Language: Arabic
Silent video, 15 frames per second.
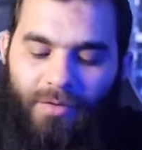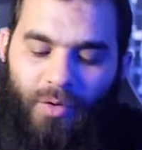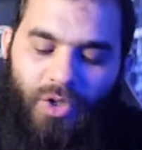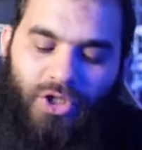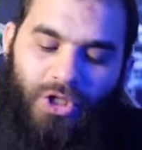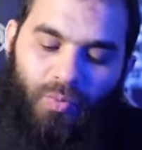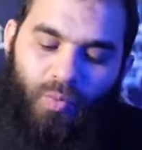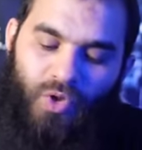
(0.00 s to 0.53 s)

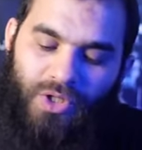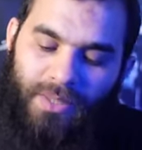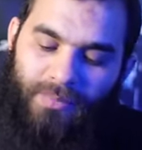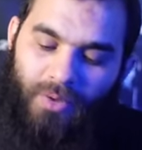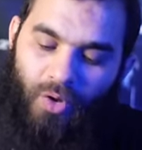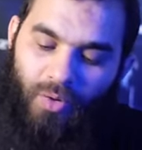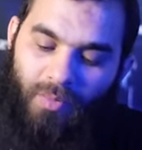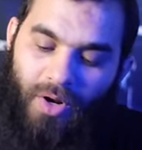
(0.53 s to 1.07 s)
فوجد موسى
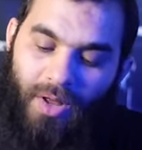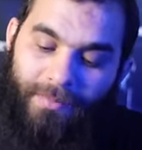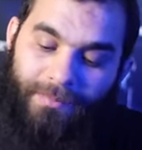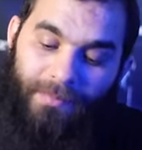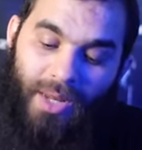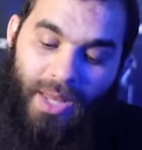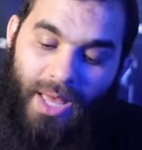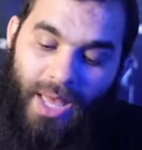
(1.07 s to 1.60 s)
بن عمران
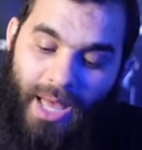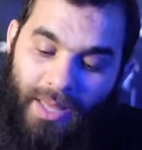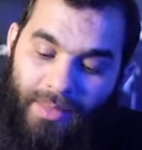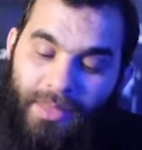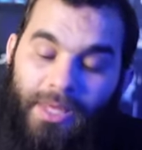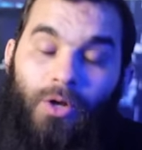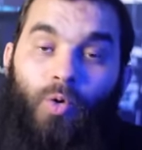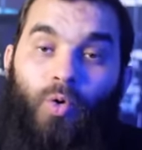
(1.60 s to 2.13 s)

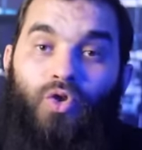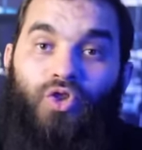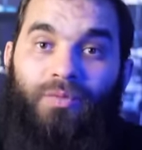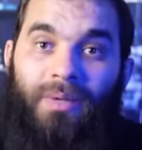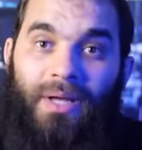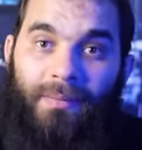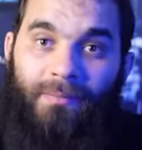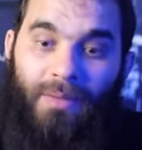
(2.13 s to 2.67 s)
هذه
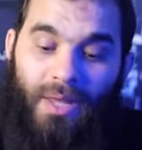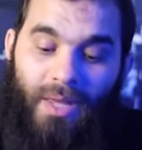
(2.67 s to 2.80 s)
العشبه